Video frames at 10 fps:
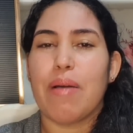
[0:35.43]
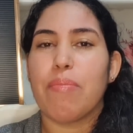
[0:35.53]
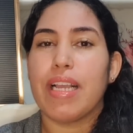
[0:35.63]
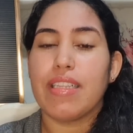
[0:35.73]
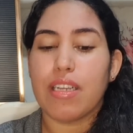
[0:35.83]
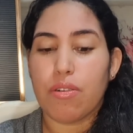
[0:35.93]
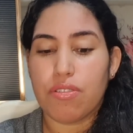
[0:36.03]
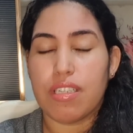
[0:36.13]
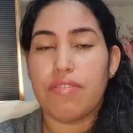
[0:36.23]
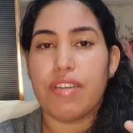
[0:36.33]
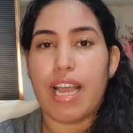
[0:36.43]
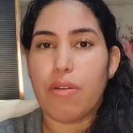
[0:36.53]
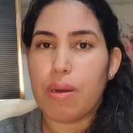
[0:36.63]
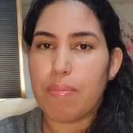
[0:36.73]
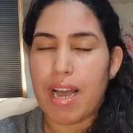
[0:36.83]
A Amende, inclusive,
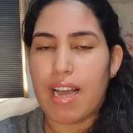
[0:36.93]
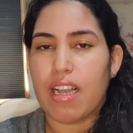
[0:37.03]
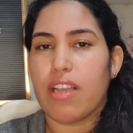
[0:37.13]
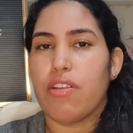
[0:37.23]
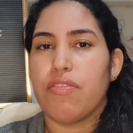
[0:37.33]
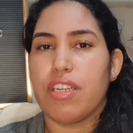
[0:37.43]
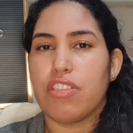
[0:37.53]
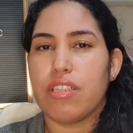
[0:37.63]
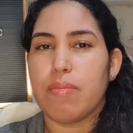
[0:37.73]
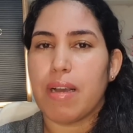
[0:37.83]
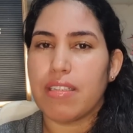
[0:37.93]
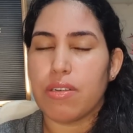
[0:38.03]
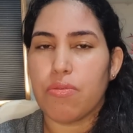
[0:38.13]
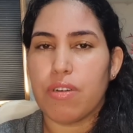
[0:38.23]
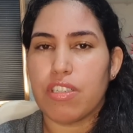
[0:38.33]
é uma marca que eu investi em mais
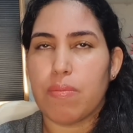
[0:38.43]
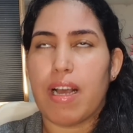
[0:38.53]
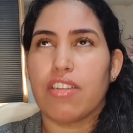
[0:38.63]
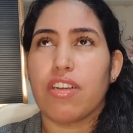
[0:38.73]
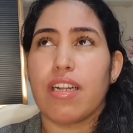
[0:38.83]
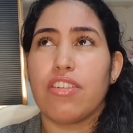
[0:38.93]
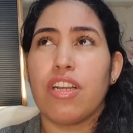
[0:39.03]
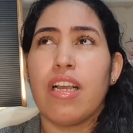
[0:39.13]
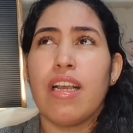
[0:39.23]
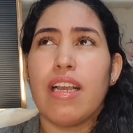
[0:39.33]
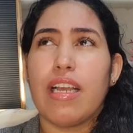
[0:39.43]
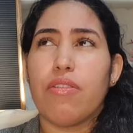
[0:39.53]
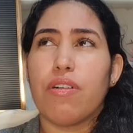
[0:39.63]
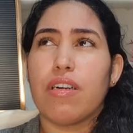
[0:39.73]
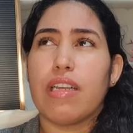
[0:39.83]
algumas máscaras.
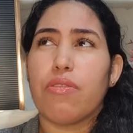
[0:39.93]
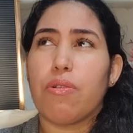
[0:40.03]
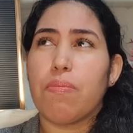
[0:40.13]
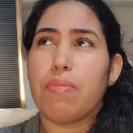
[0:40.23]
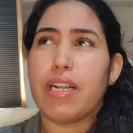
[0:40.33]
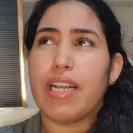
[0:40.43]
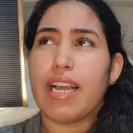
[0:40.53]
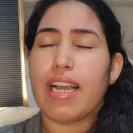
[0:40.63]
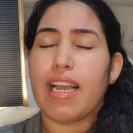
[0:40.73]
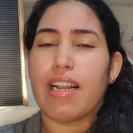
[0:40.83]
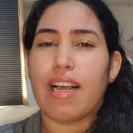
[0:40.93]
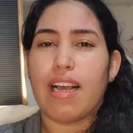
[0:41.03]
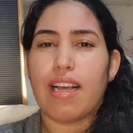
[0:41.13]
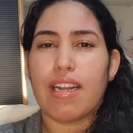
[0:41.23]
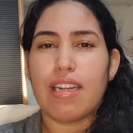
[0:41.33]
Eu, eu comprei
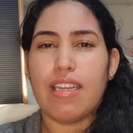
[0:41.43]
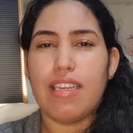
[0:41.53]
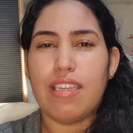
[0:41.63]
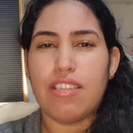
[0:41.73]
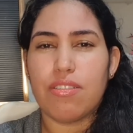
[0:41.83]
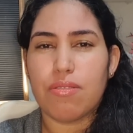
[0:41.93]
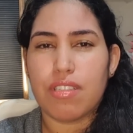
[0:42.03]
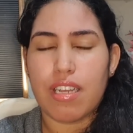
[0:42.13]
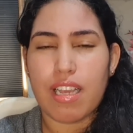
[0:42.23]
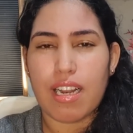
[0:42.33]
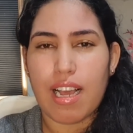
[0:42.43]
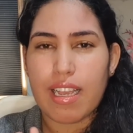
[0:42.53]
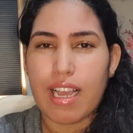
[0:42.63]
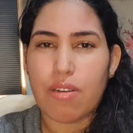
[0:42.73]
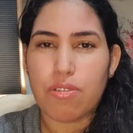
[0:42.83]
aquela Liz, não sei o que lá,
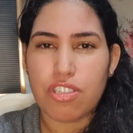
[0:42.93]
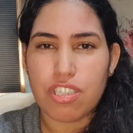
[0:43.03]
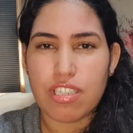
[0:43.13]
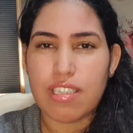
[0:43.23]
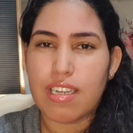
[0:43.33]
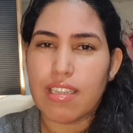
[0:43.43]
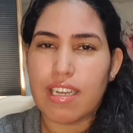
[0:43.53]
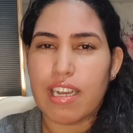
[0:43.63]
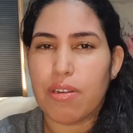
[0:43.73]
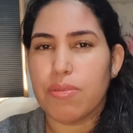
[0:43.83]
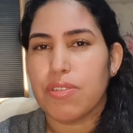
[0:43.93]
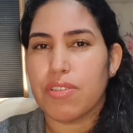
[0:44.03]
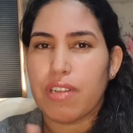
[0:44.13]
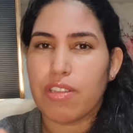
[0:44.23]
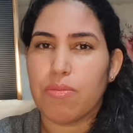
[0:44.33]
que é a roxinha, né? Que é como se
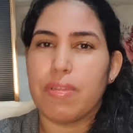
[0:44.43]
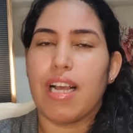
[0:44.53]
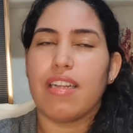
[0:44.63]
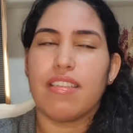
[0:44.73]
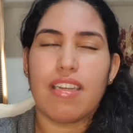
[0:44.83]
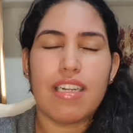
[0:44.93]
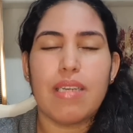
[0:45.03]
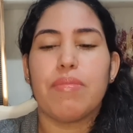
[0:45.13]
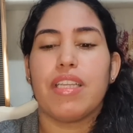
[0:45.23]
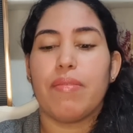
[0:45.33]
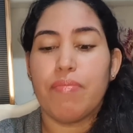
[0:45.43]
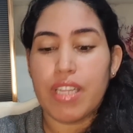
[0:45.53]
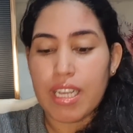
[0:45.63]
fosse uma dupla da Liz Unlimited.